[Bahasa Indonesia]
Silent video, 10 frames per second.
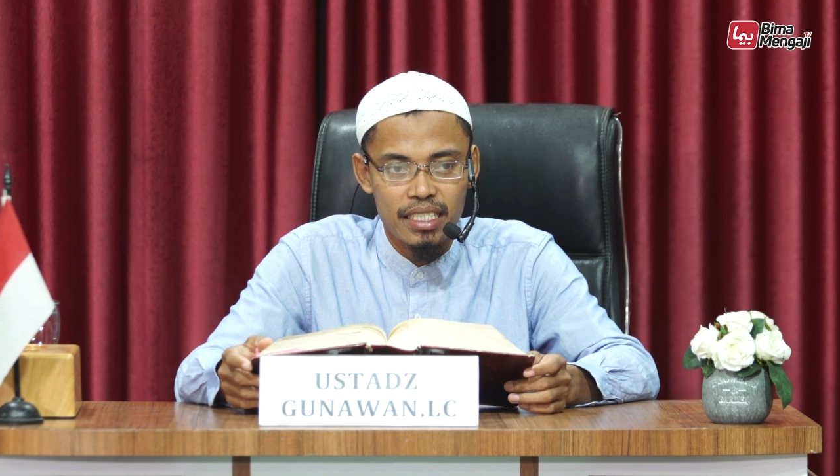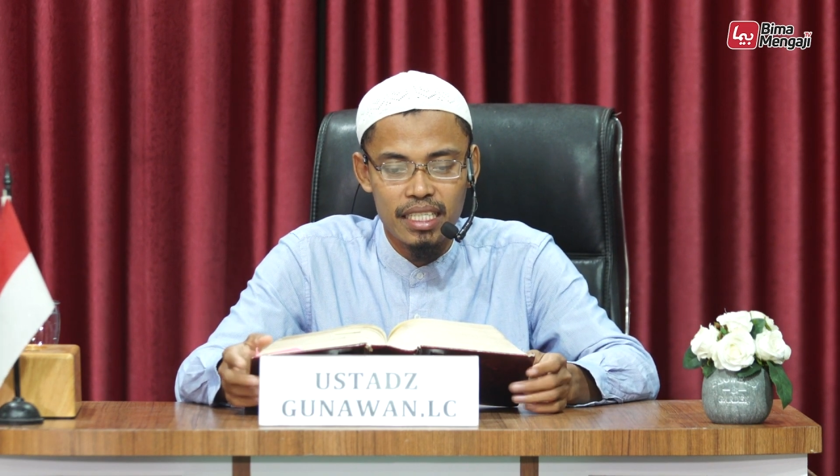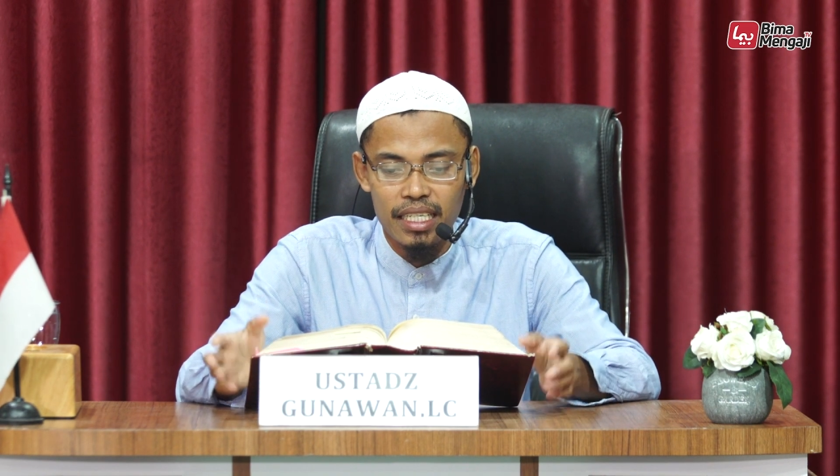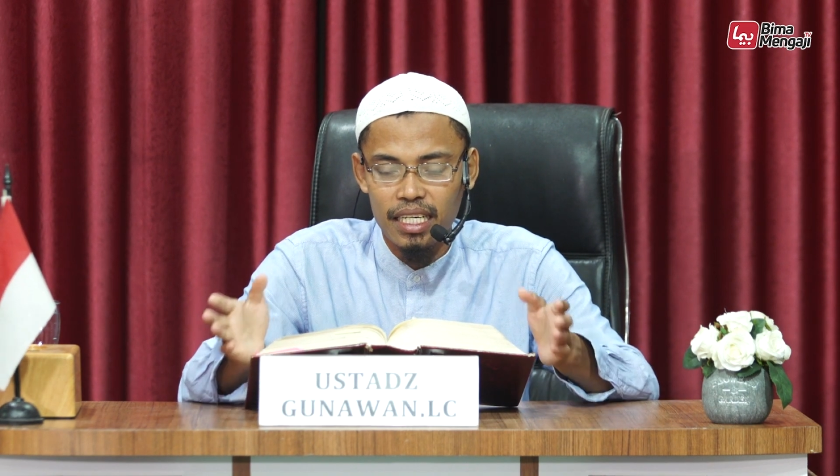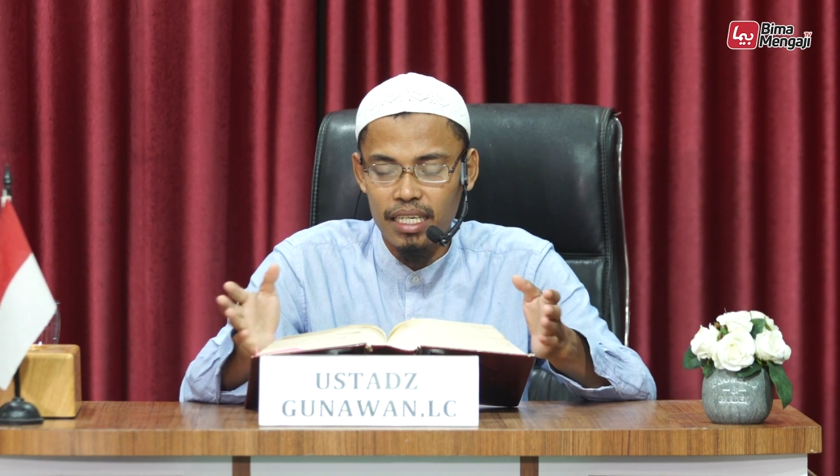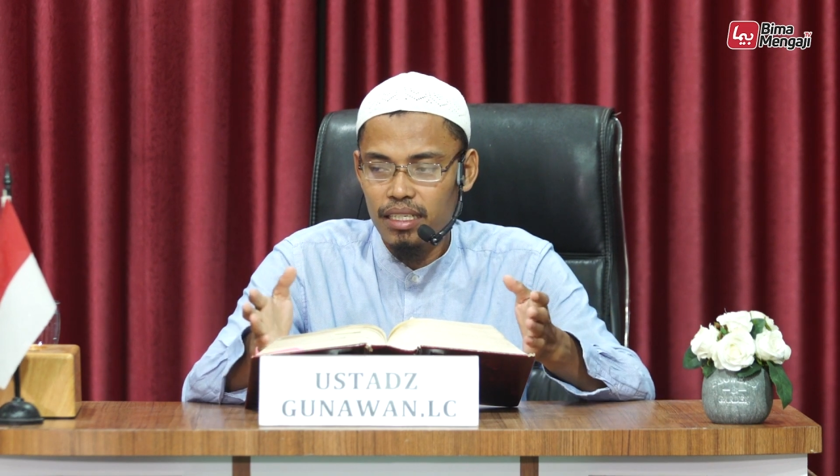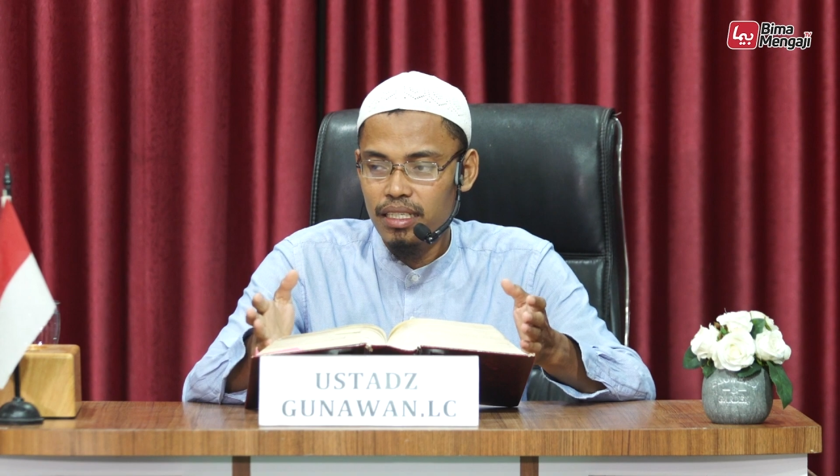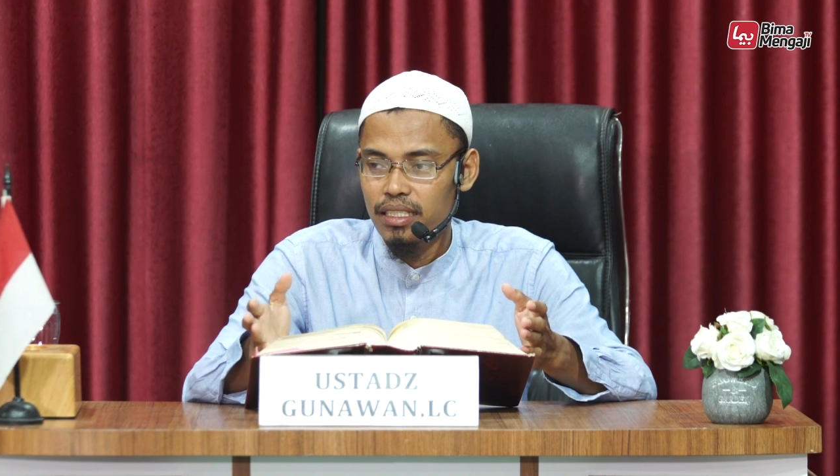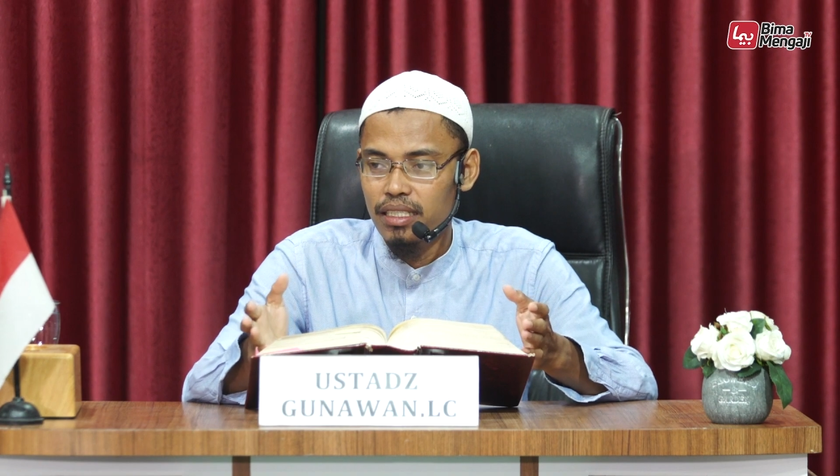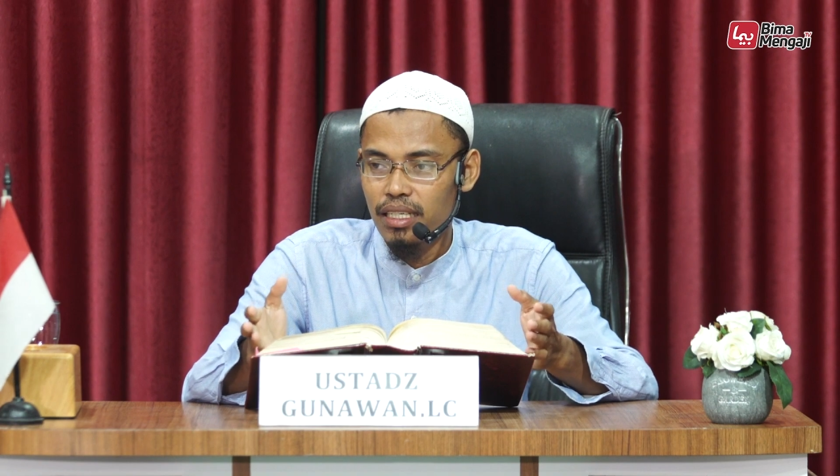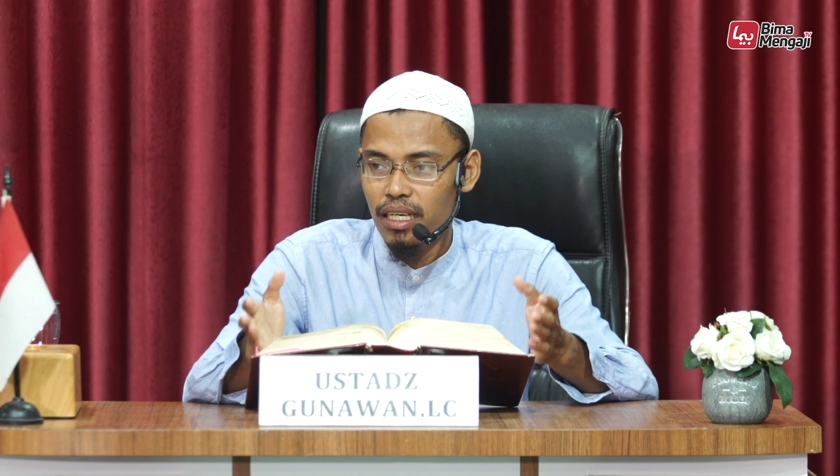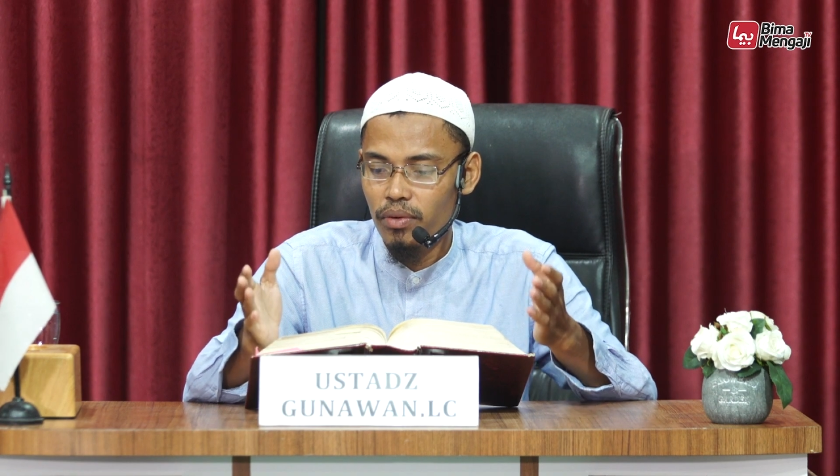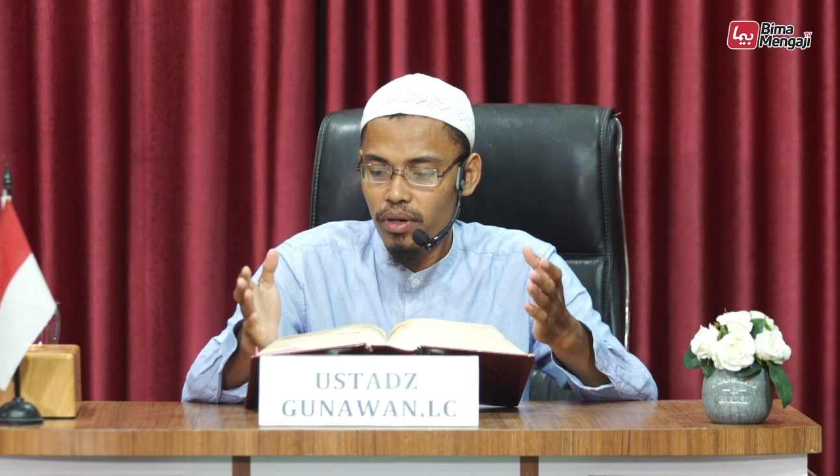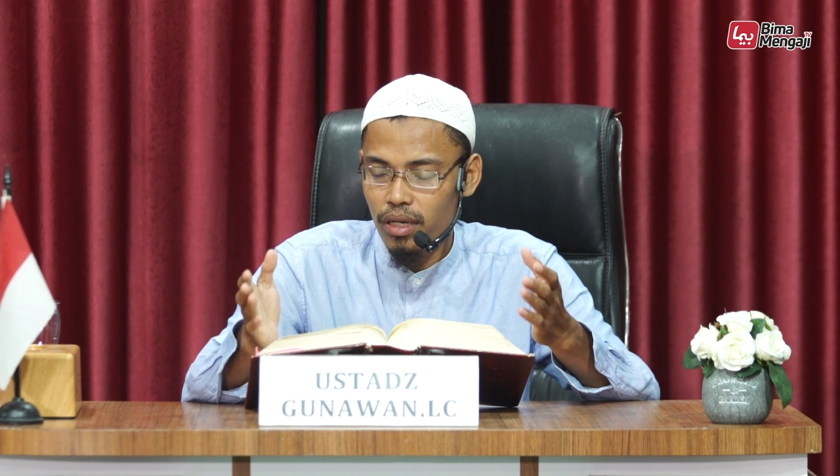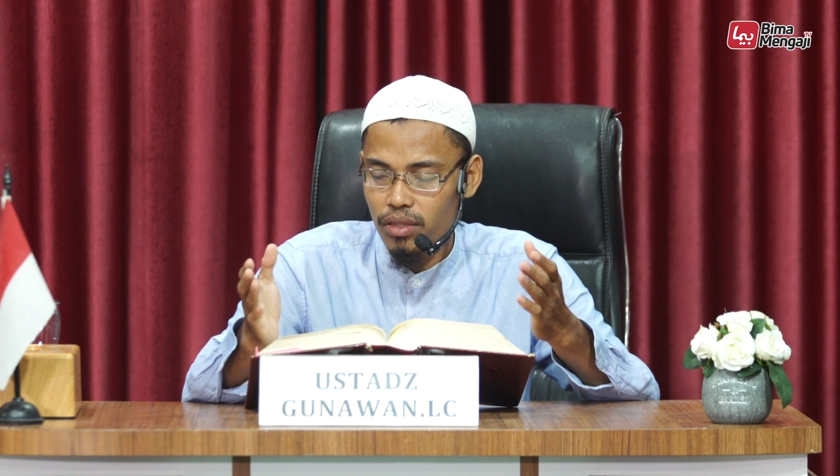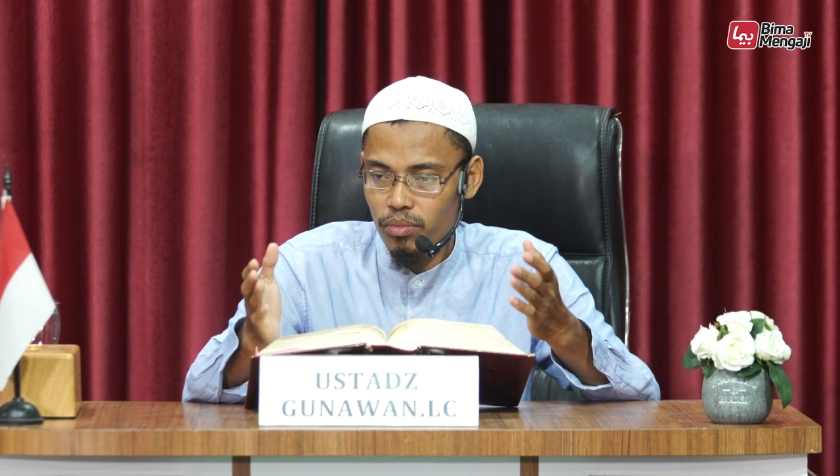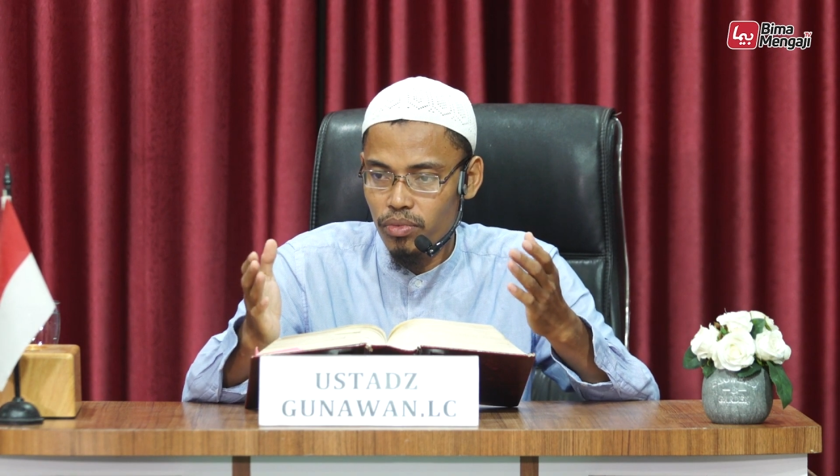Tidak hewan atau